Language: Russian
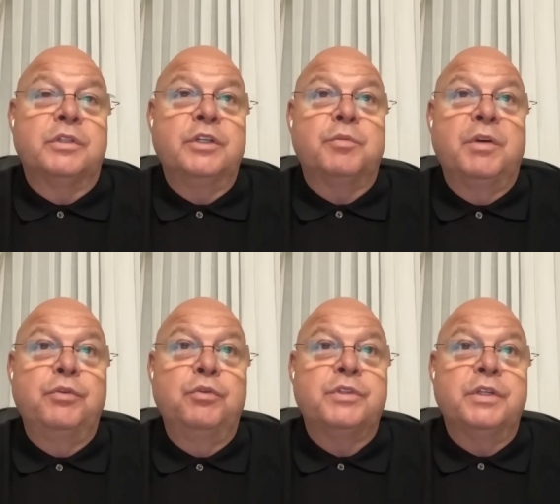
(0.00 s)
знаешь,
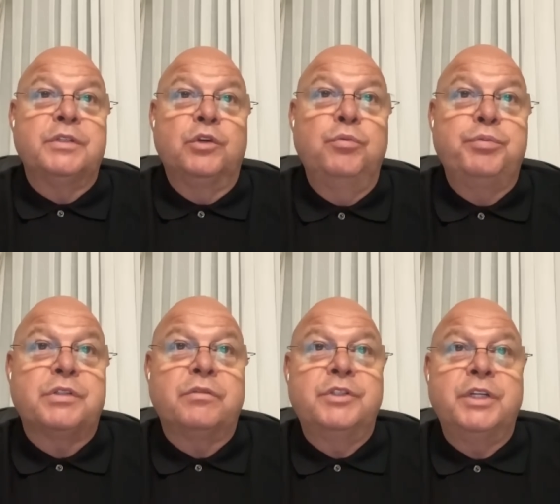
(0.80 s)
мафиозное
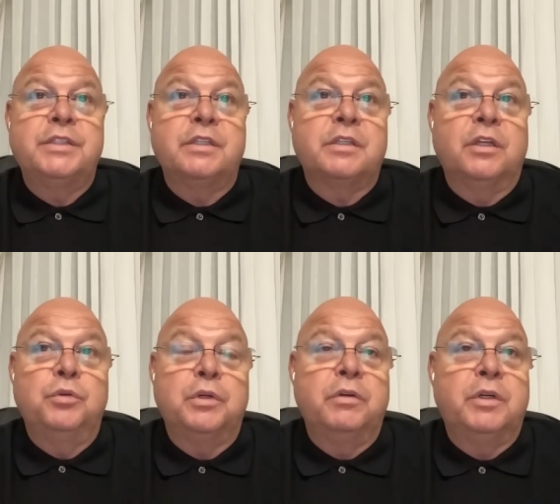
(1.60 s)
сообщество, часть из
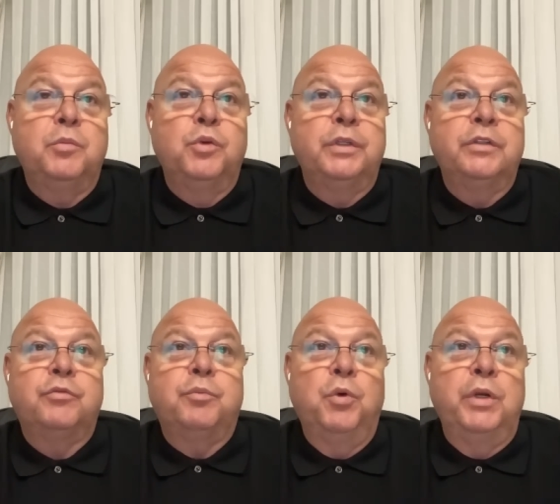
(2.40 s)
которого работает
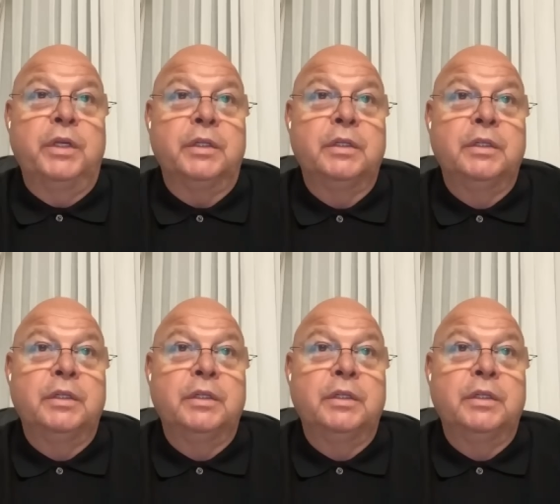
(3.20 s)
в поле,